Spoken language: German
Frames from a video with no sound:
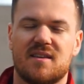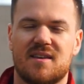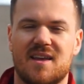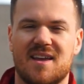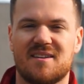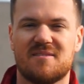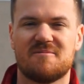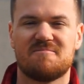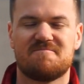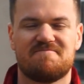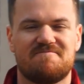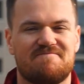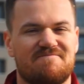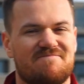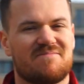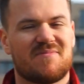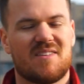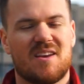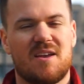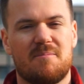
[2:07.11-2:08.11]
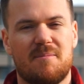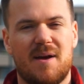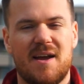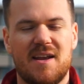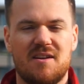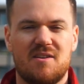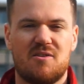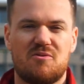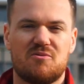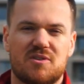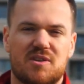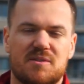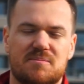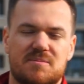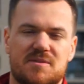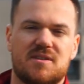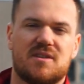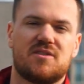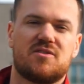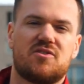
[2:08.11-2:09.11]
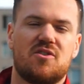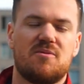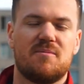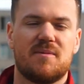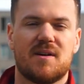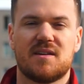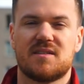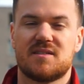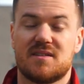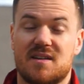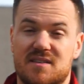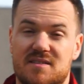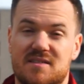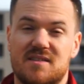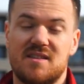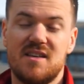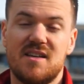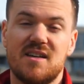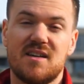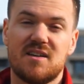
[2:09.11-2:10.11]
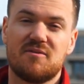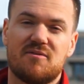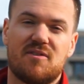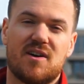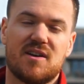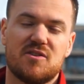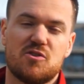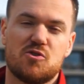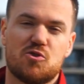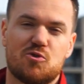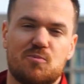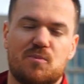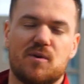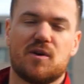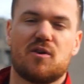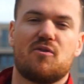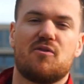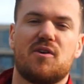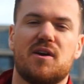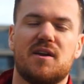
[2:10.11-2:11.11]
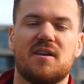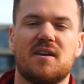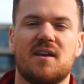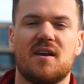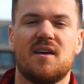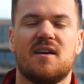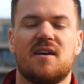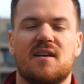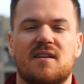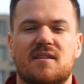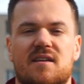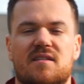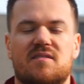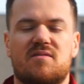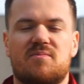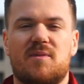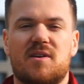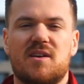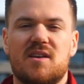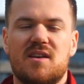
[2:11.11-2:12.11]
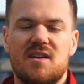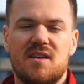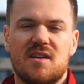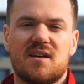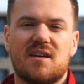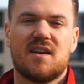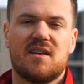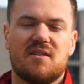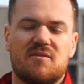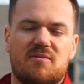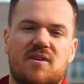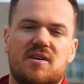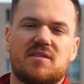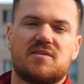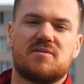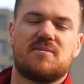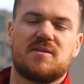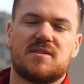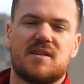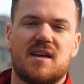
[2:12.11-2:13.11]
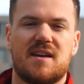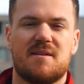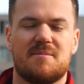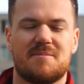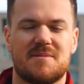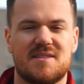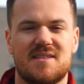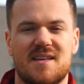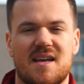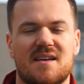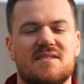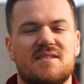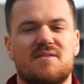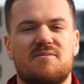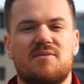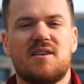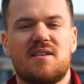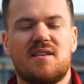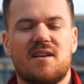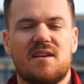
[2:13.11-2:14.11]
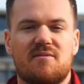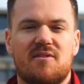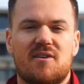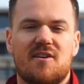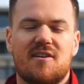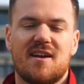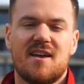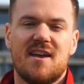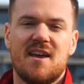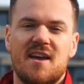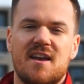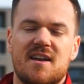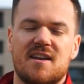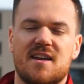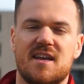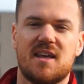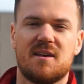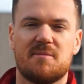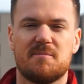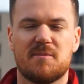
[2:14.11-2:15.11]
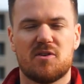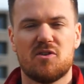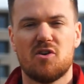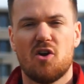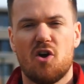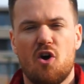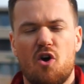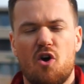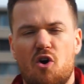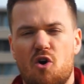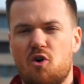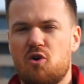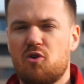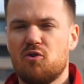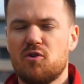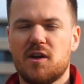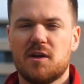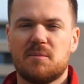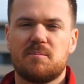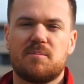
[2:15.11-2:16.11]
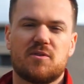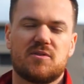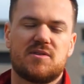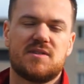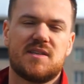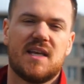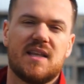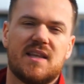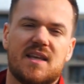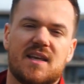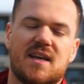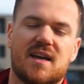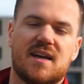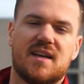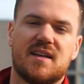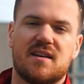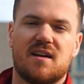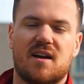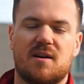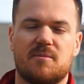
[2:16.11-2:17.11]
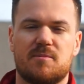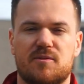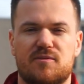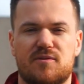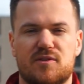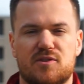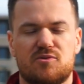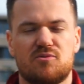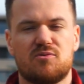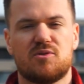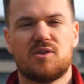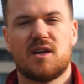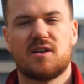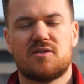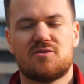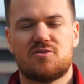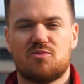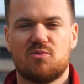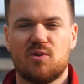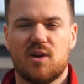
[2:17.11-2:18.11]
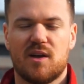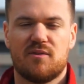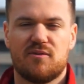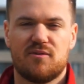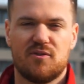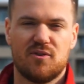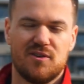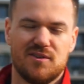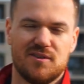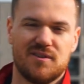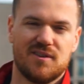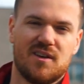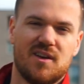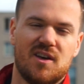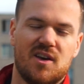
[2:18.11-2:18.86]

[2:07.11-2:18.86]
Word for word: Denn in meinen Augen gibt es nichts Schlimmeres, als irgendwann zu bereuen, dass man irgendwas, was einem sehr, sehr wichtig war, nicht mit hundertprozentiger Hingabe versucht hat zu erfüllen.